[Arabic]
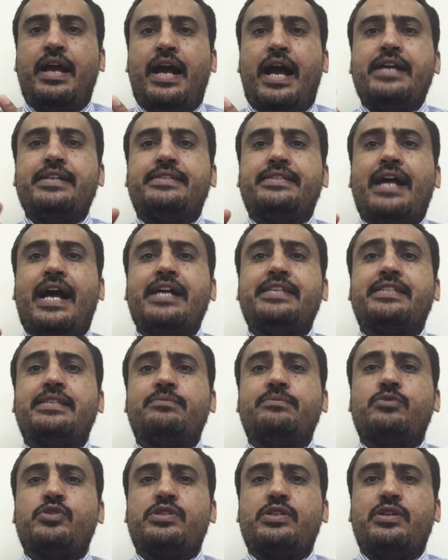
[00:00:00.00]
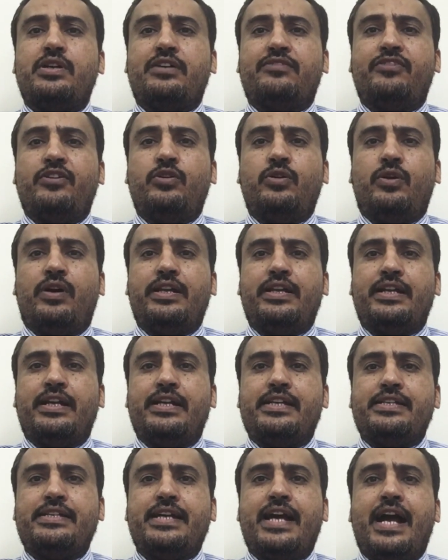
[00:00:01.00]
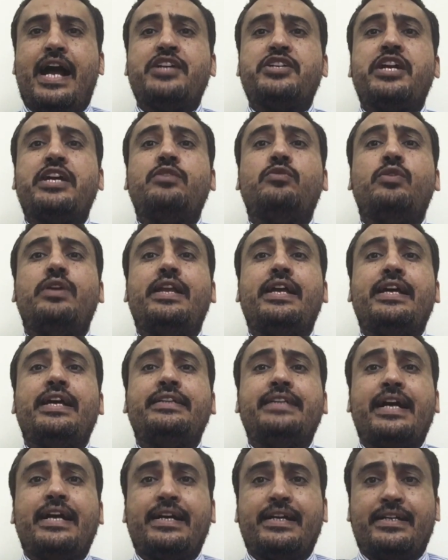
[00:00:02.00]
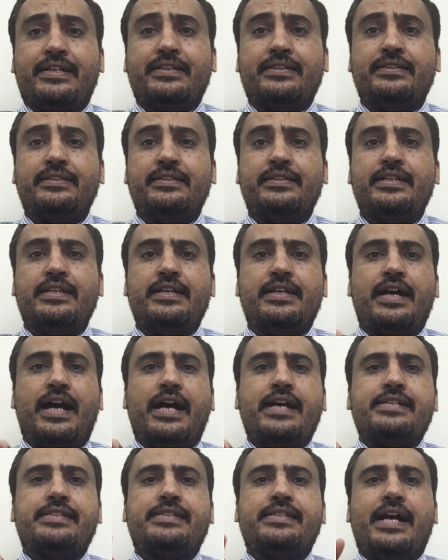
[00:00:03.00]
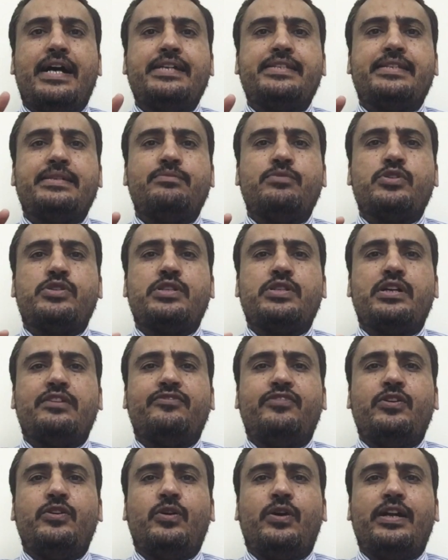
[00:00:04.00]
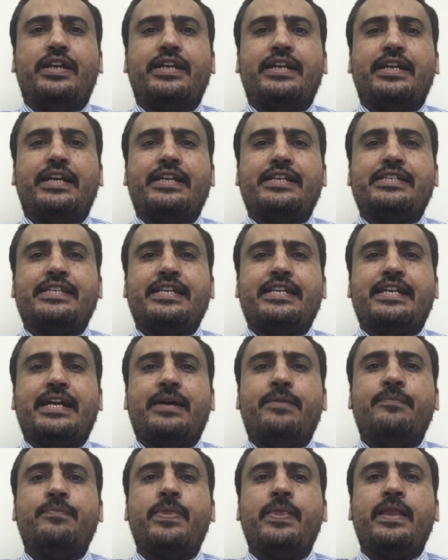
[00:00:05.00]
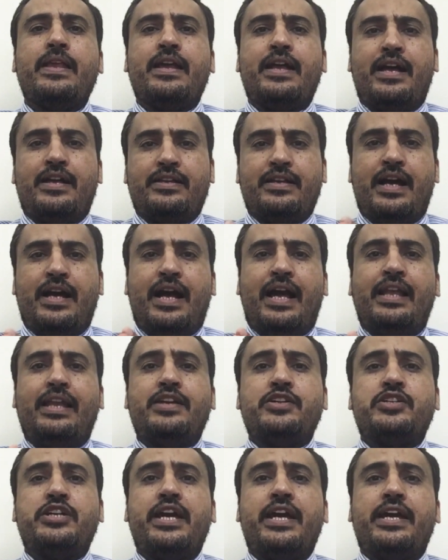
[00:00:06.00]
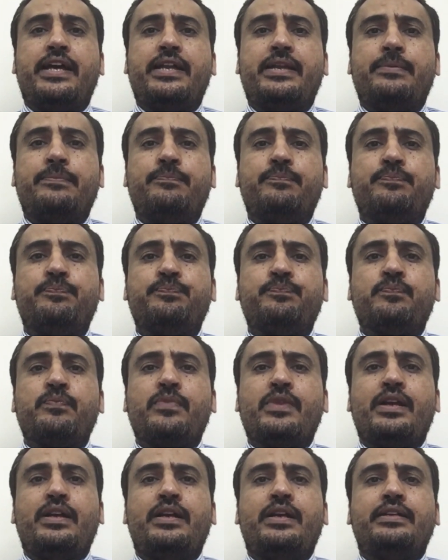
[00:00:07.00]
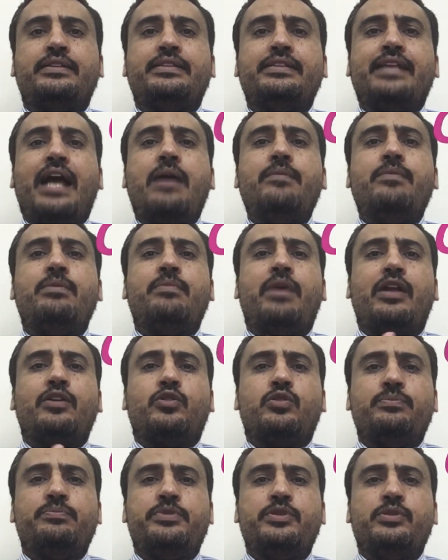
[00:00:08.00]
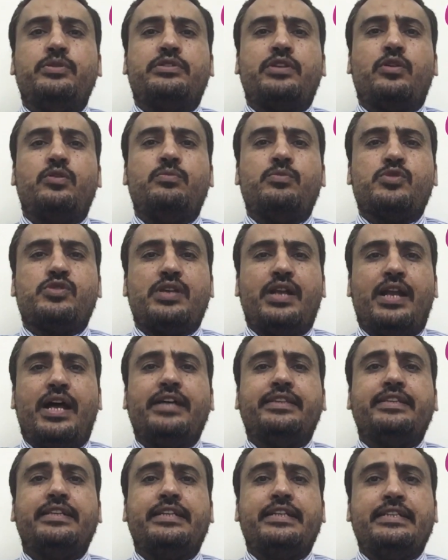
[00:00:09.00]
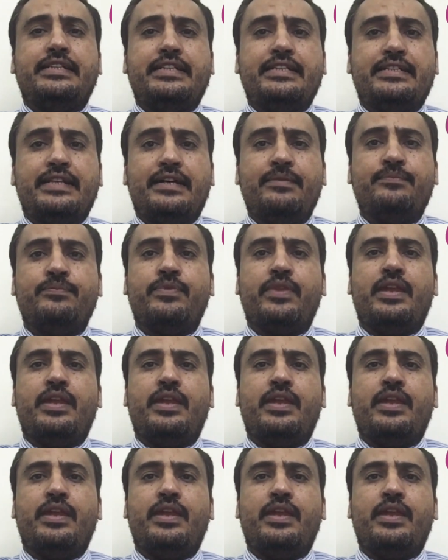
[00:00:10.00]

عايز تحسن مستواك في اللغة الإنجليزية عشان ولادك عايز تحسن مستواك في اللغة الإنجليزية علشان تتعامل مع الكمبيوتر والمصطلحات الجديدة